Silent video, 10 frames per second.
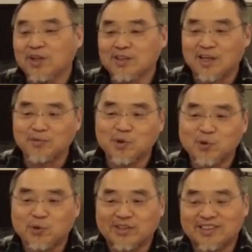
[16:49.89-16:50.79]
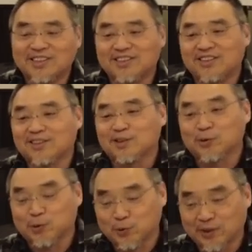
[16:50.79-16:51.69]
他们又选了一个新的使
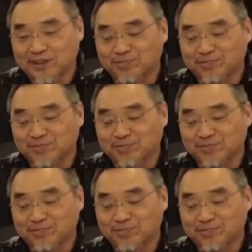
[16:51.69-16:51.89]
徒出来。